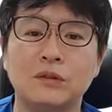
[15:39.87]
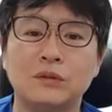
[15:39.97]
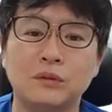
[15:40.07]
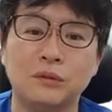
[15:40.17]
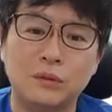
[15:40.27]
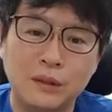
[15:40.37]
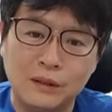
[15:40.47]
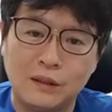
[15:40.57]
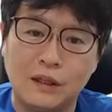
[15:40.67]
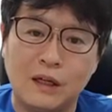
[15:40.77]
있고,
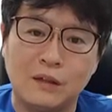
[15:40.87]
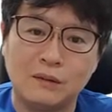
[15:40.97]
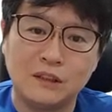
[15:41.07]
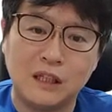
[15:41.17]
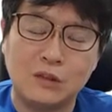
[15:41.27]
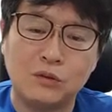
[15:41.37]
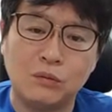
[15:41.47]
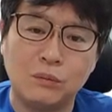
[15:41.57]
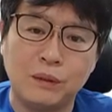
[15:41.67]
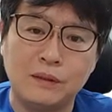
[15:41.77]
양, 양쪽
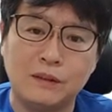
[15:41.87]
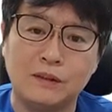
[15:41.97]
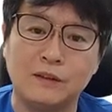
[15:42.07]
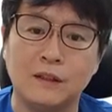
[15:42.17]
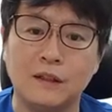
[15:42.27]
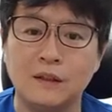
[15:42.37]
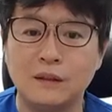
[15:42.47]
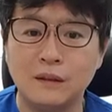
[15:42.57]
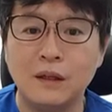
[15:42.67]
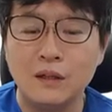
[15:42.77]
목발 디딜 거야.
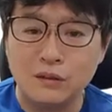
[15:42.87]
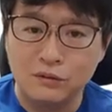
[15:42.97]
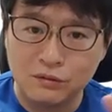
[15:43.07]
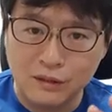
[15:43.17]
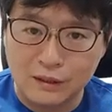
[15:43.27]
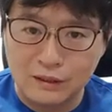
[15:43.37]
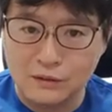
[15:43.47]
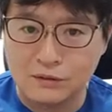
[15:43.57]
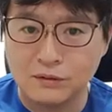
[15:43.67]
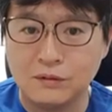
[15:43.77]
수술 안
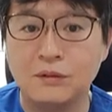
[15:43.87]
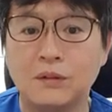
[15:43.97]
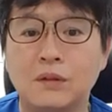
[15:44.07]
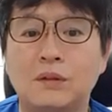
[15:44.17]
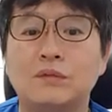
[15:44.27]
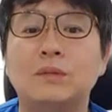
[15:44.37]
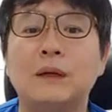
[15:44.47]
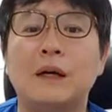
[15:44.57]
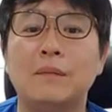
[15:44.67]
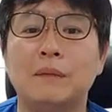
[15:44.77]
하셔도
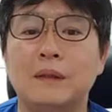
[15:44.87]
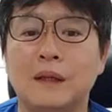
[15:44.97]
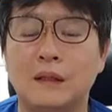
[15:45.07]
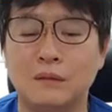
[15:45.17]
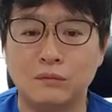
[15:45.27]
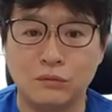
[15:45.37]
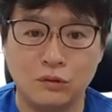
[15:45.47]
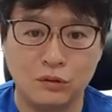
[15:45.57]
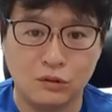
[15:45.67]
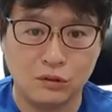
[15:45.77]
무방합니다.
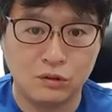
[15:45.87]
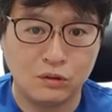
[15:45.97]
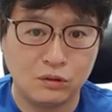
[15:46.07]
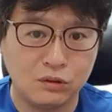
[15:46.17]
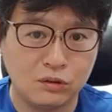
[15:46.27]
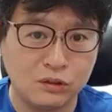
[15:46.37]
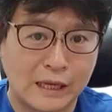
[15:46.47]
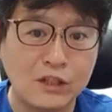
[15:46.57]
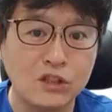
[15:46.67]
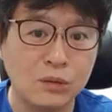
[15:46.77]
물론, 그
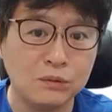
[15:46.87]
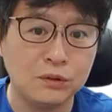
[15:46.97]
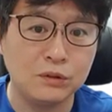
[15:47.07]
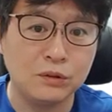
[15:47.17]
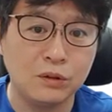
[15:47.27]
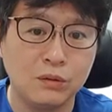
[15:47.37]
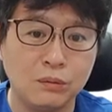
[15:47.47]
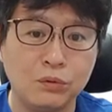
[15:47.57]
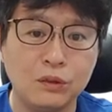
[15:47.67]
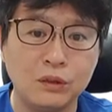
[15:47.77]
단점은
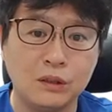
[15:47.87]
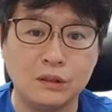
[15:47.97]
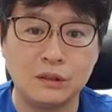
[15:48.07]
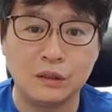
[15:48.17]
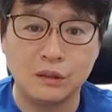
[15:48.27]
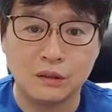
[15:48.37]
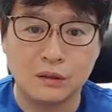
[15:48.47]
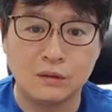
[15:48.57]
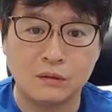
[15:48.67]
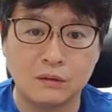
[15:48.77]
본인이 이제
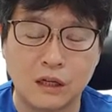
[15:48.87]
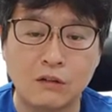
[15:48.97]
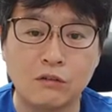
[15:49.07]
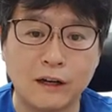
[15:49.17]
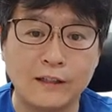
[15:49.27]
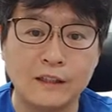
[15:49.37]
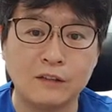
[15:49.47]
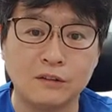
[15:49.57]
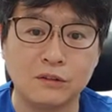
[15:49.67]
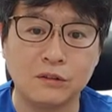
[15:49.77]
갖고 가야
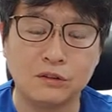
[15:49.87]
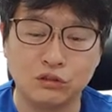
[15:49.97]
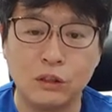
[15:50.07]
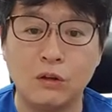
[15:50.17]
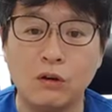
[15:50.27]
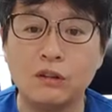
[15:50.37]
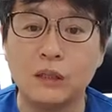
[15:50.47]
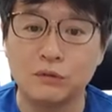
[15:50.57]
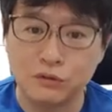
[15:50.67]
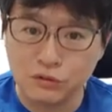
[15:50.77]
되는 거고요. 중간에
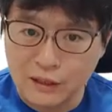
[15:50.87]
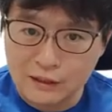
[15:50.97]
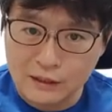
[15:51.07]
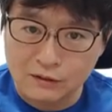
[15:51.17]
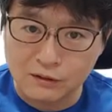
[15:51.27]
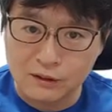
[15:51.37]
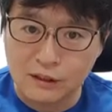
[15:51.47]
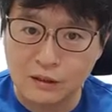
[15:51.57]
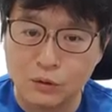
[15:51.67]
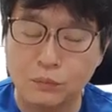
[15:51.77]
어긋나면 수술해야 되는
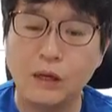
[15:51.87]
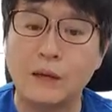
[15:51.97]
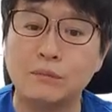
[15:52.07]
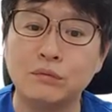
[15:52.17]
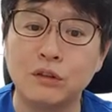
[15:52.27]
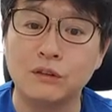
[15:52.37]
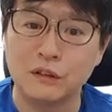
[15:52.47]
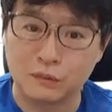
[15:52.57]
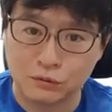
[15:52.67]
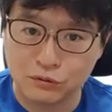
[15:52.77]
거니까 또 뼈가 안 붙거나
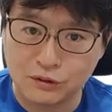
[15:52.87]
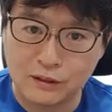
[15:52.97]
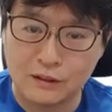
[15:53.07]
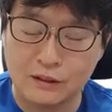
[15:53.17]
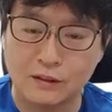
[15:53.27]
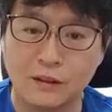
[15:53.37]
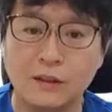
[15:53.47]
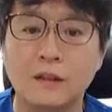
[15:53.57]
그러면 수술해야 되는 거.